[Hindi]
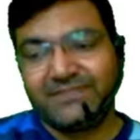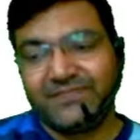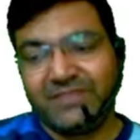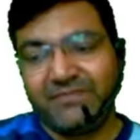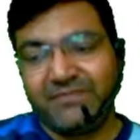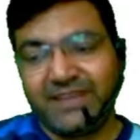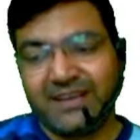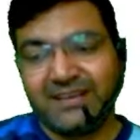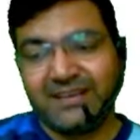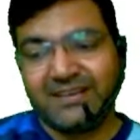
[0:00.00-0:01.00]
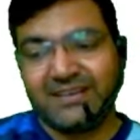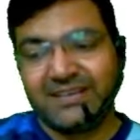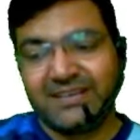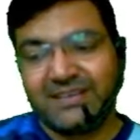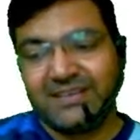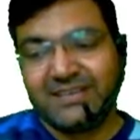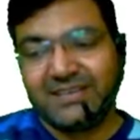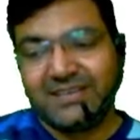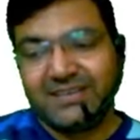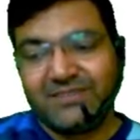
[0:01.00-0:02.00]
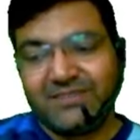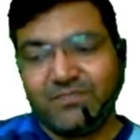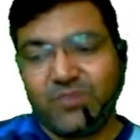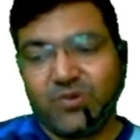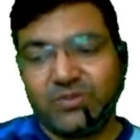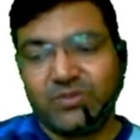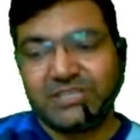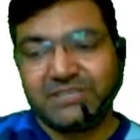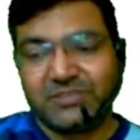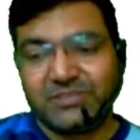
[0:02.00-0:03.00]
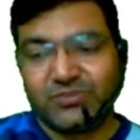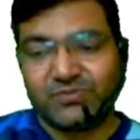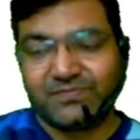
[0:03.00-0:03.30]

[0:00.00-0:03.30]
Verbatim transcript: दिव्या बहुत अच्छे बच्चों